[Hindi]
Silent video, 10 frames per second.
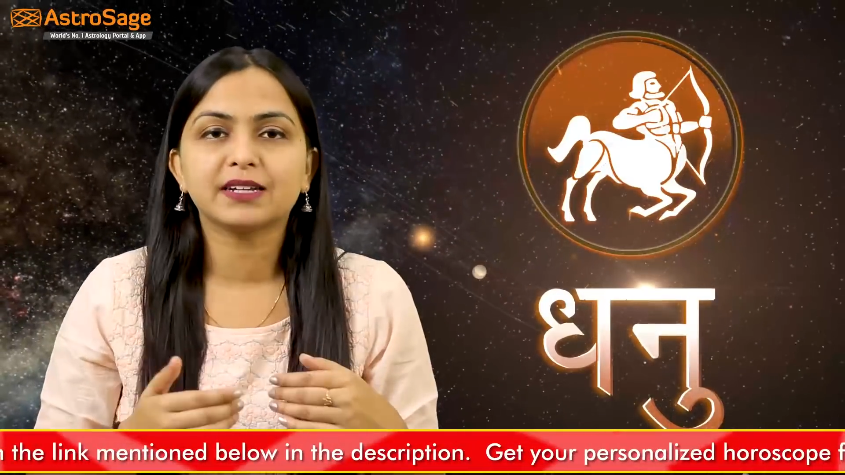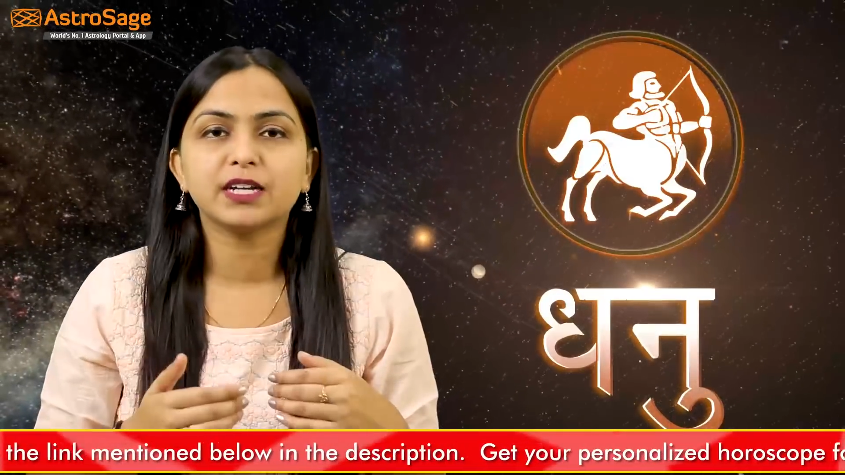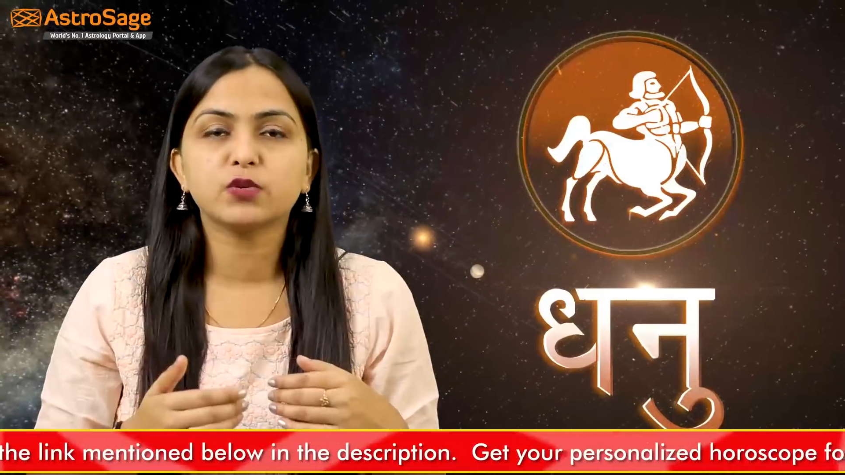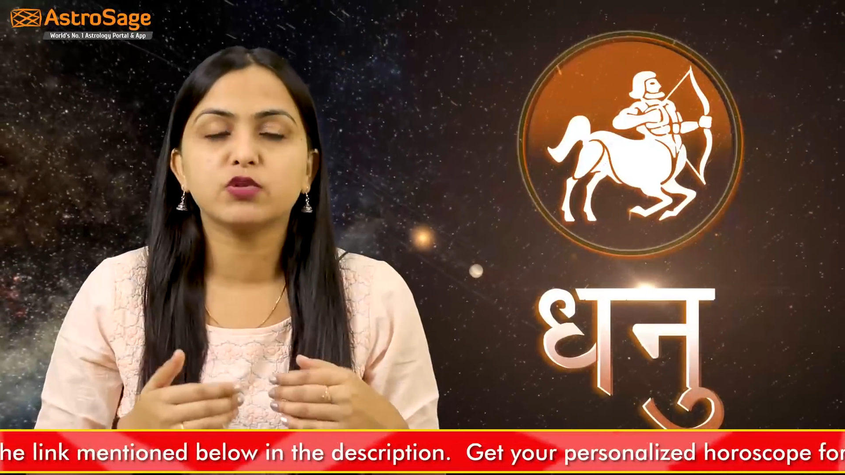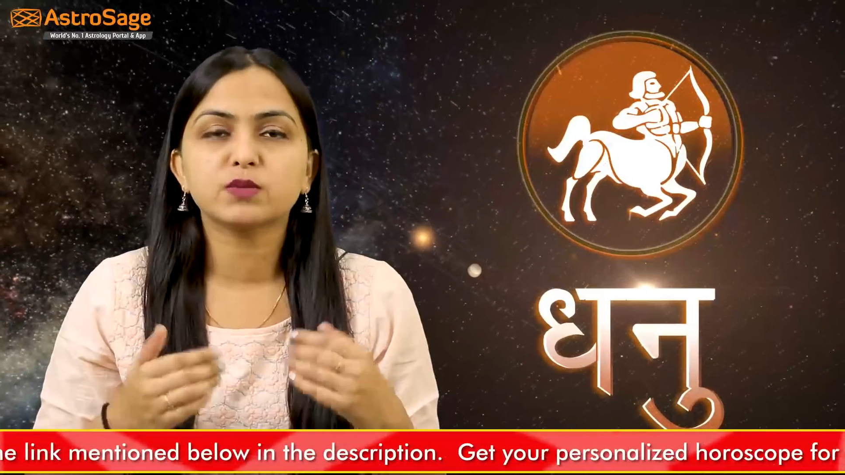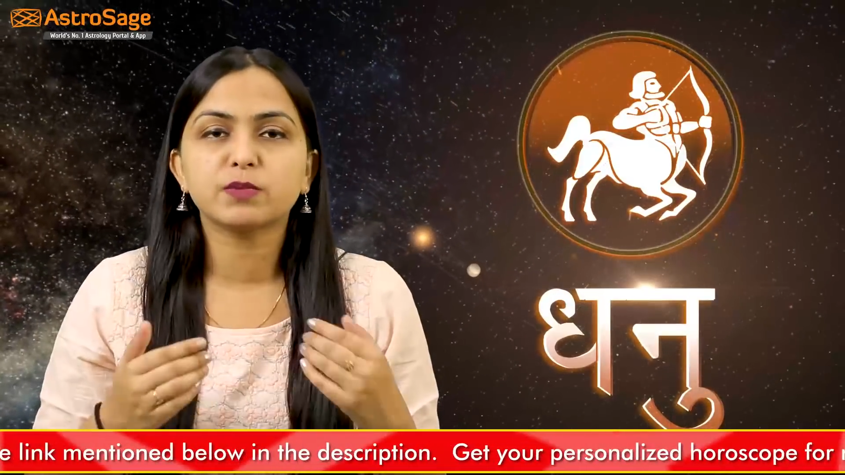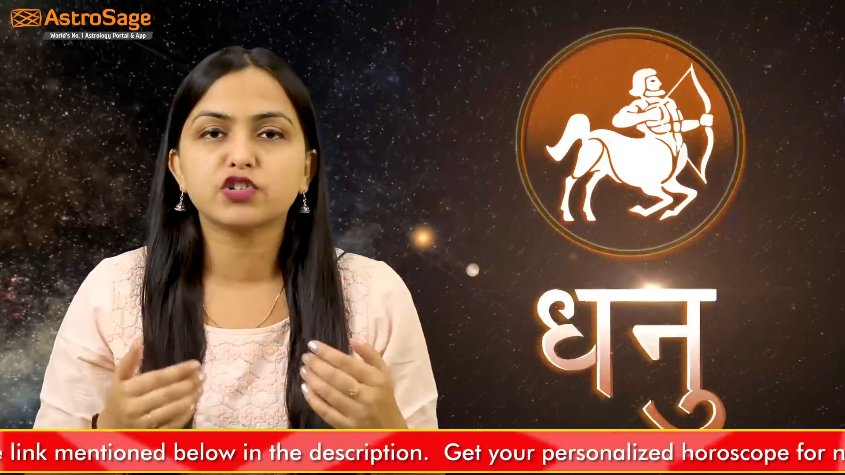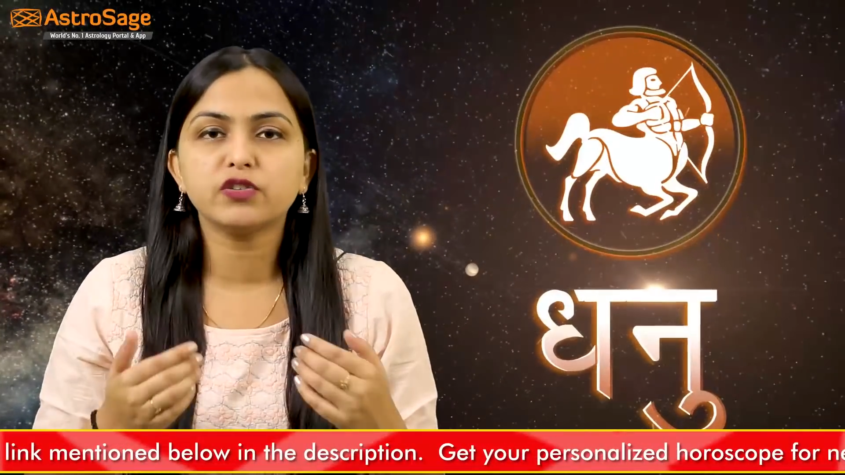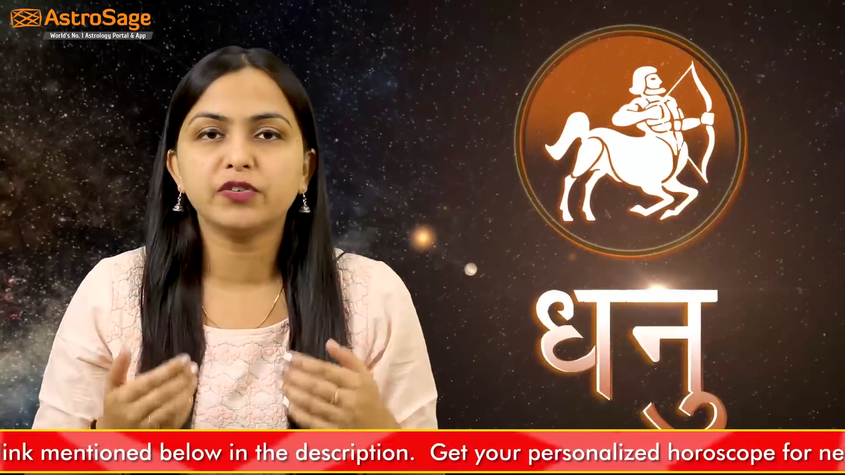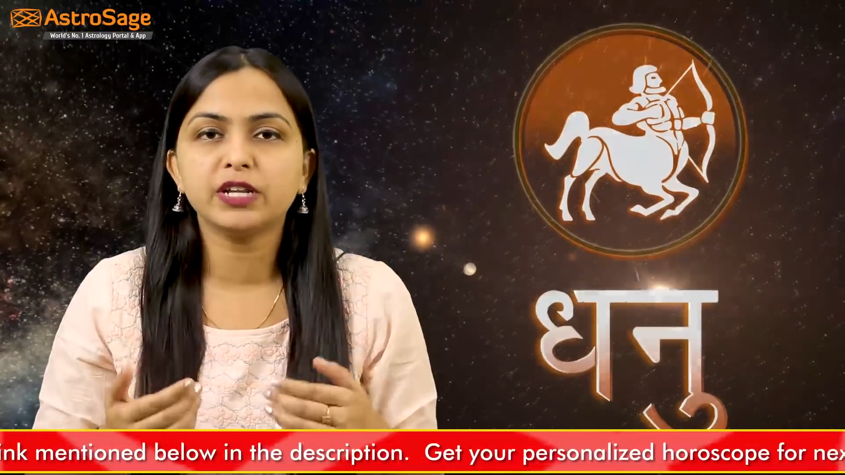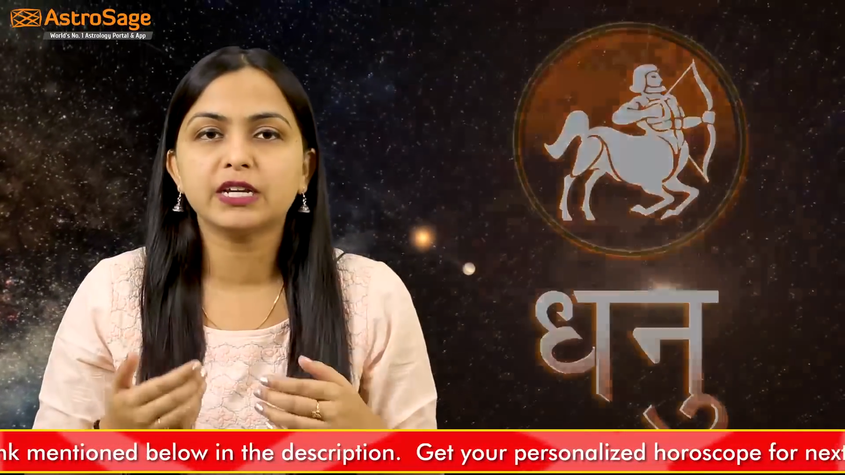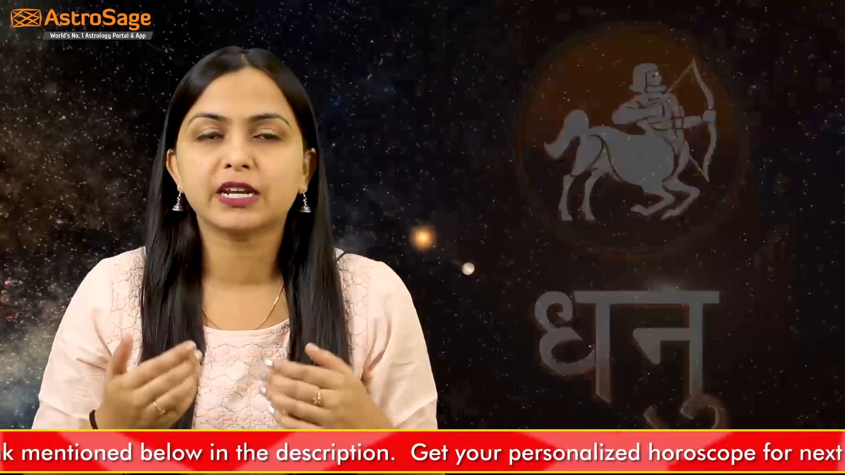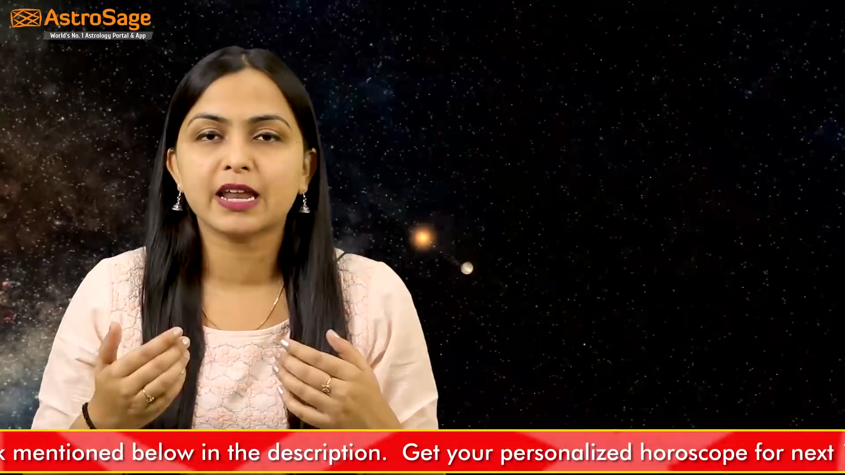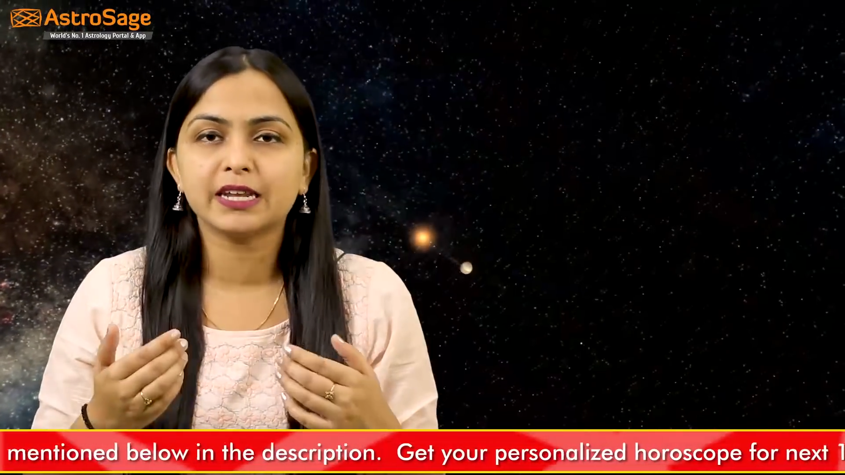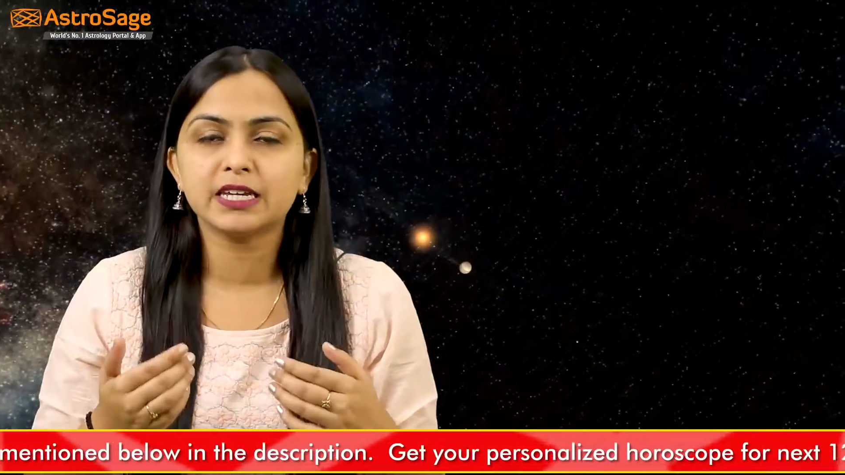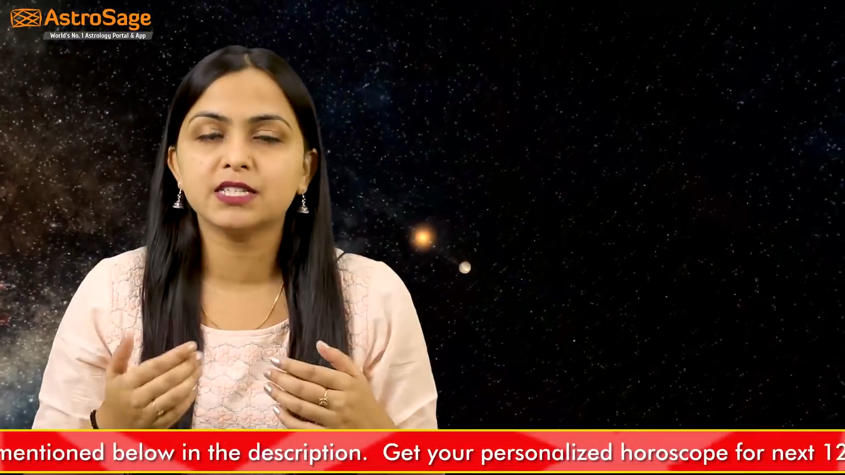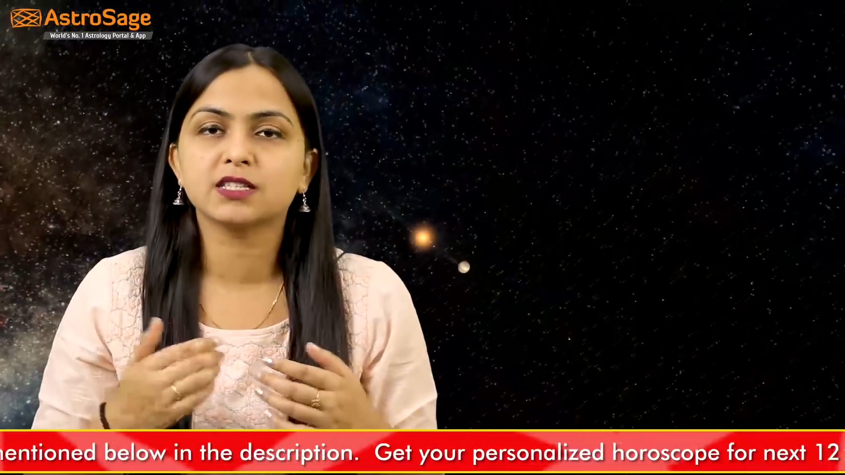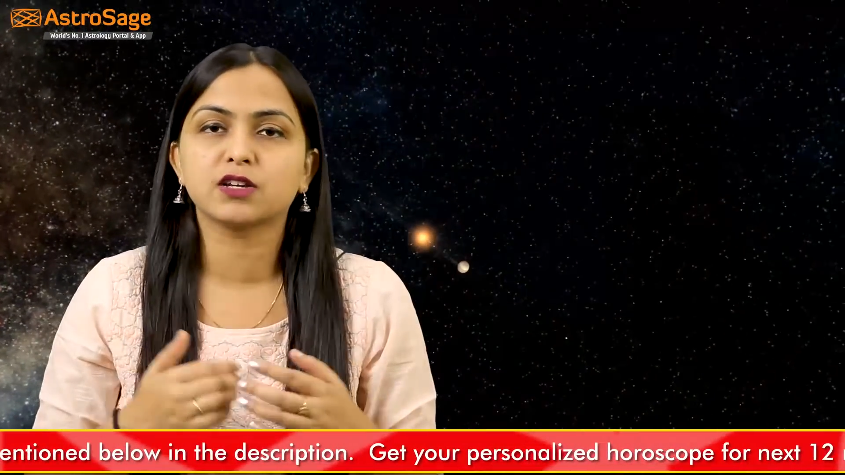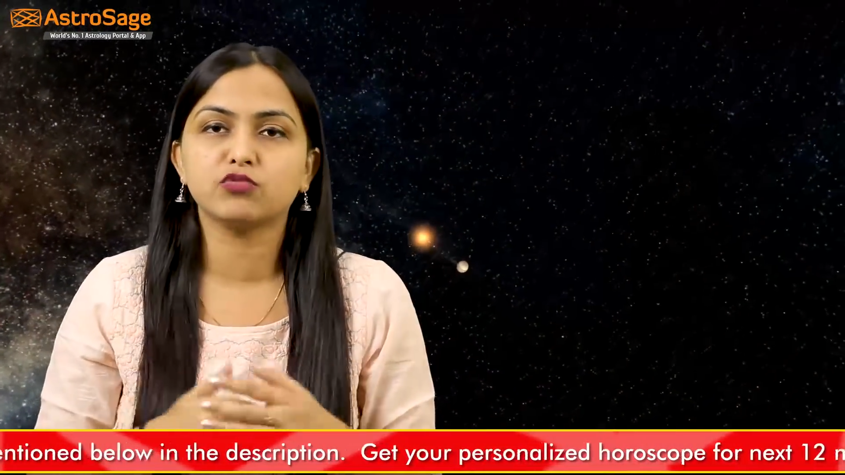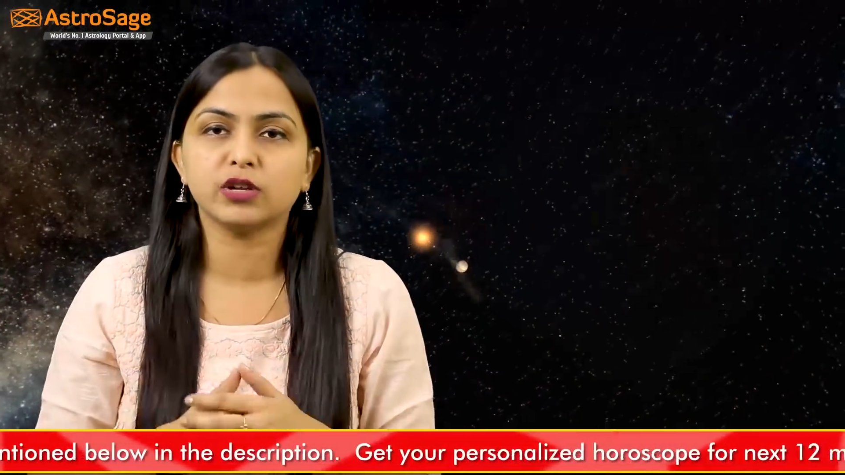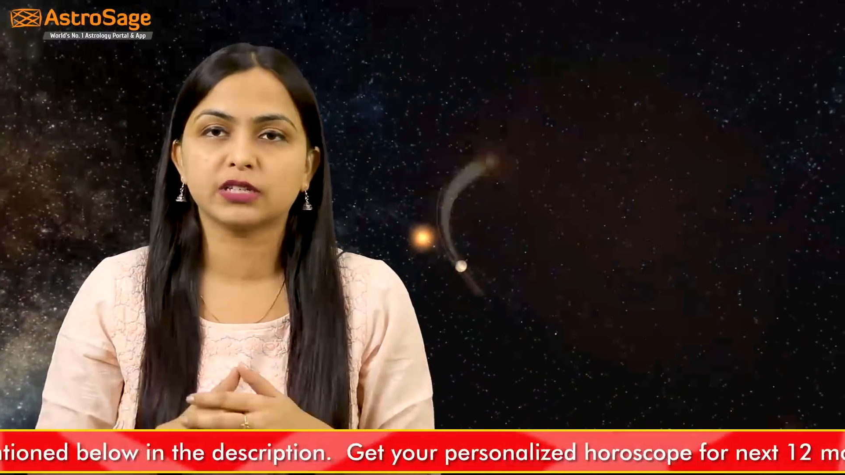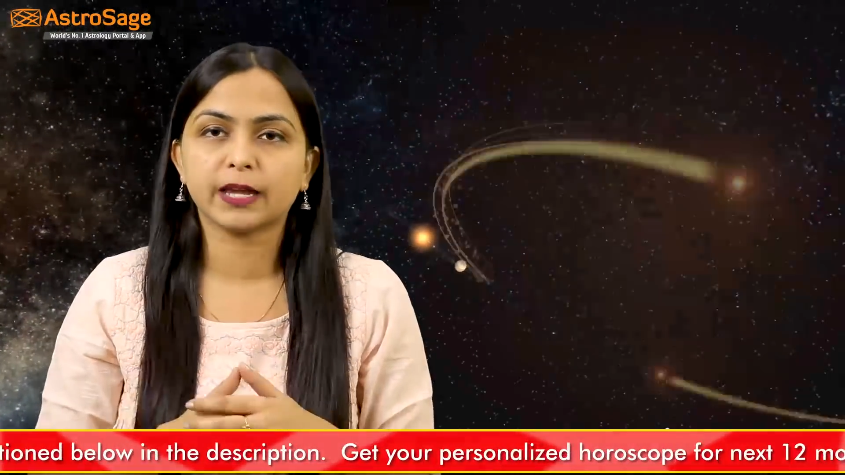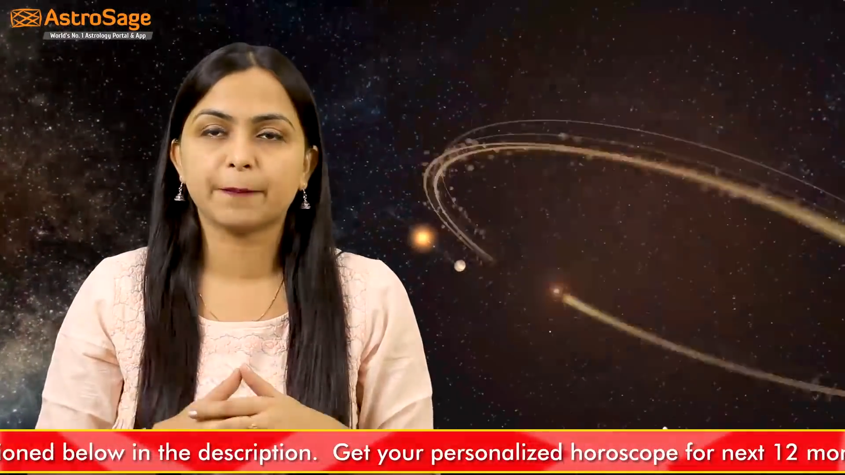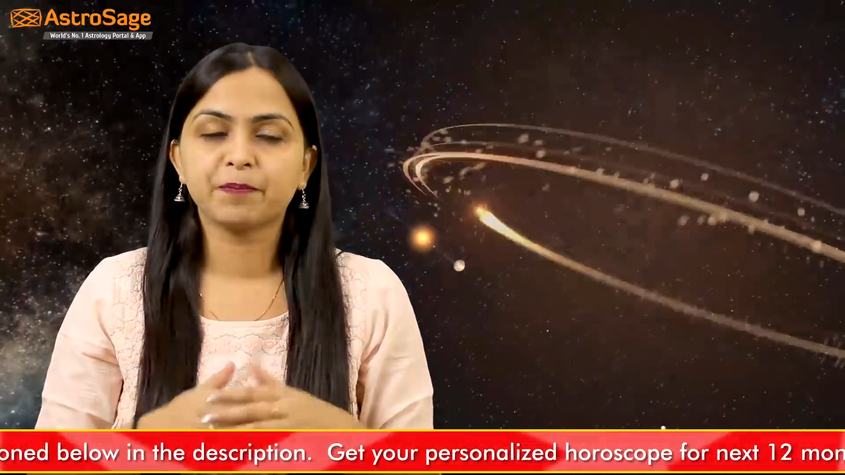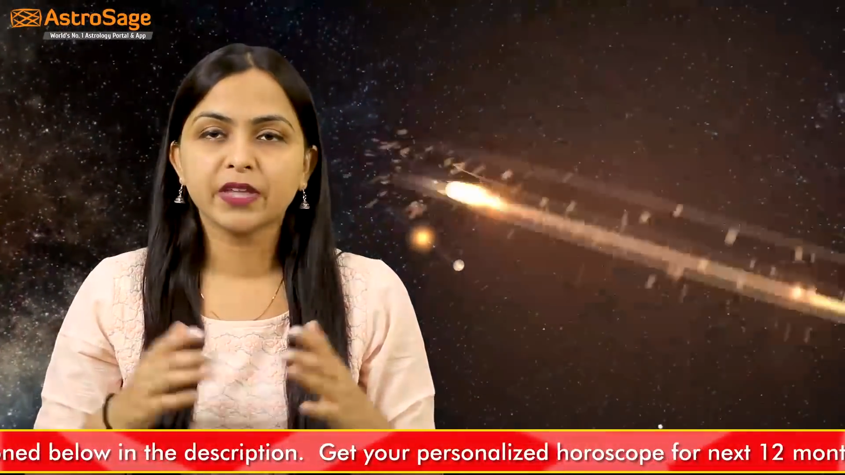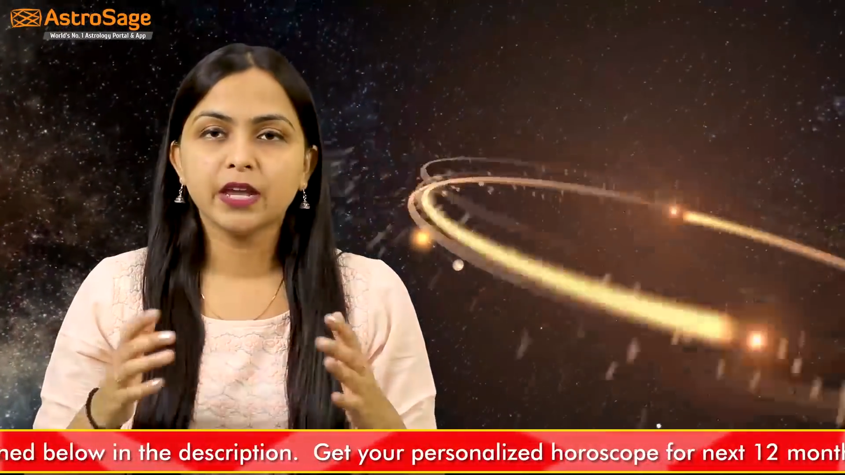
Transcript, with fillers: पार्टनर को स्पेशल फील कराने की ज़रूरत है